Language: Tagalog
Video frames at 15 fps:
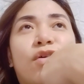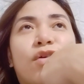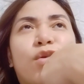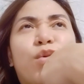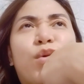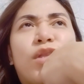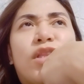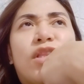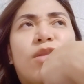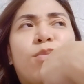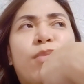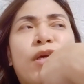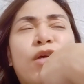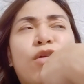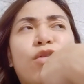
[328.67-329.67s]
Sweet
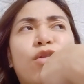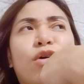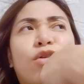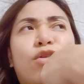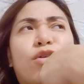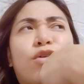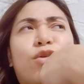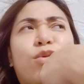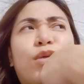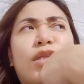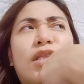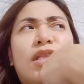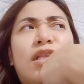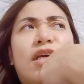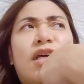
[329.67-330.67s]
ba yun? Doctor Sweet?
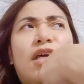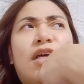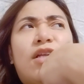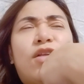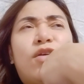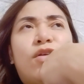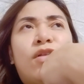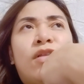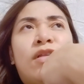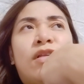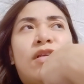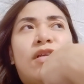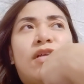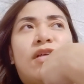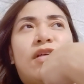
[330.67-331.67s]
Ah, ano yun?
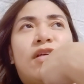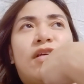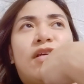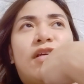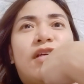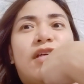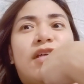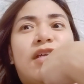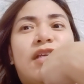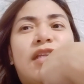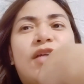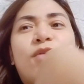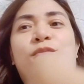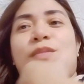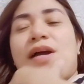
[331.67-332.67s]

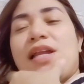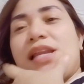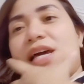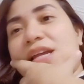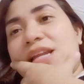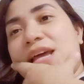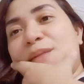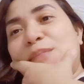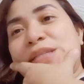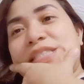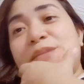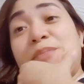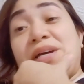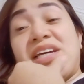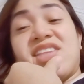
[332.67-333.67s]
Hindi ko maalala.
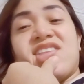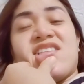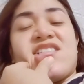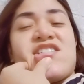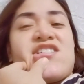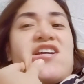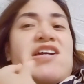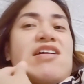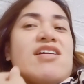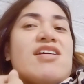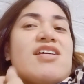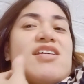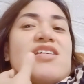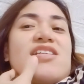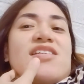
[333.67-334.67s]
Basta maganda siya.
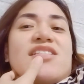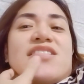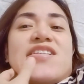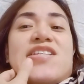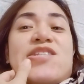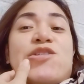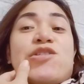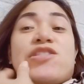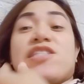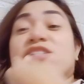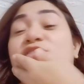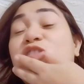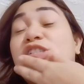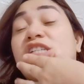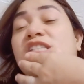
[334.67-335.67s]
Season,
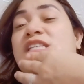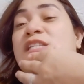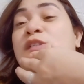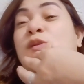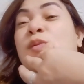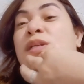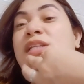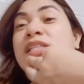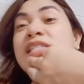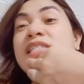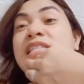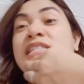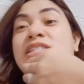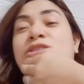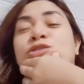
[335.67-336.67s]
season siya. Season 1 and
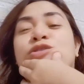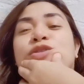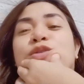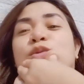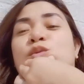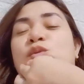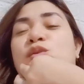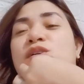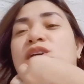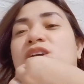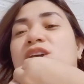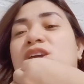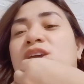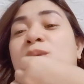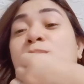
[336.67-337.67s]
season 2.
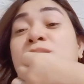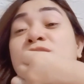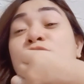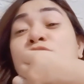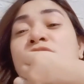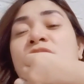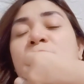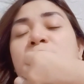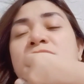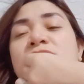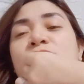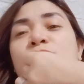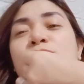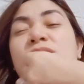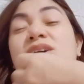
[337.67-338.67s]
Episode,
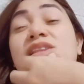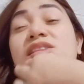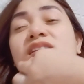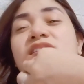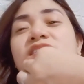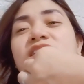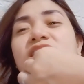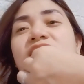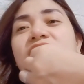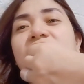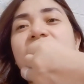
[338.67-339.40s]
episode. Maganda siya.